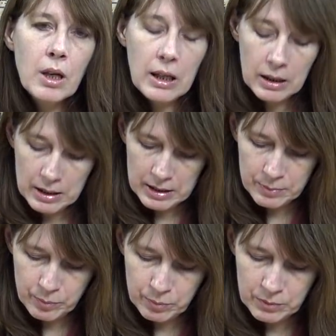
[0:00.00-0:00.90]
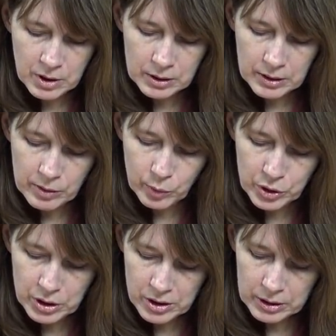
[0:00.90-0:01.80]
ale nie
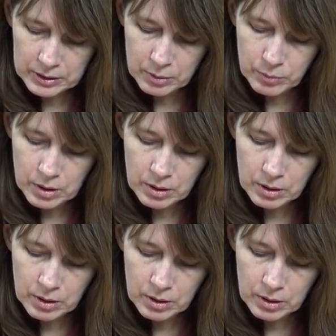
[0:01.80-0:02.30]
denerwujcie się tym.